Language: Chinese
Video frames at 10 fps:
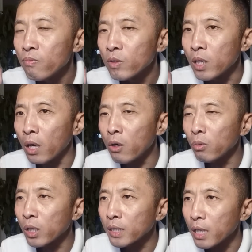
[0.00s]
然
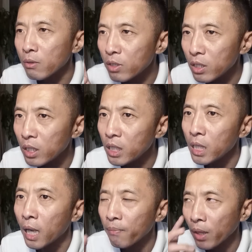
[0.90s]
后他才用之
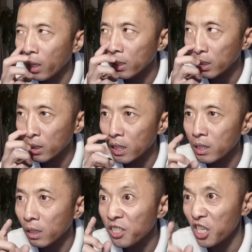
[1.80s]
前他弄的一
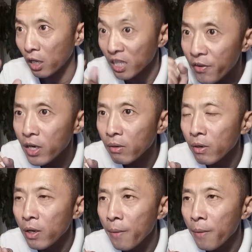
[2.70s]
张假身份证